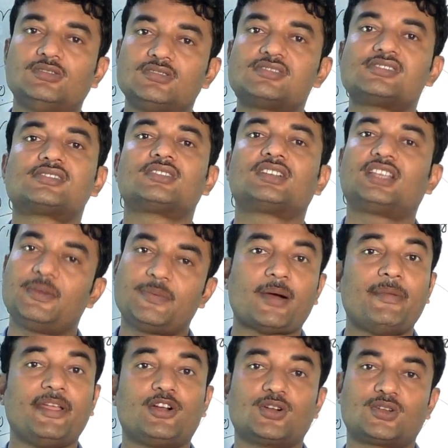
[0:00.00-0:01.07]
দোষ
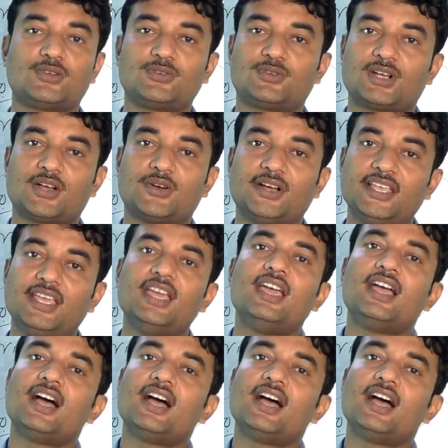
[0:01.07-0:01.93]
কিভাবে গঠন করা হয়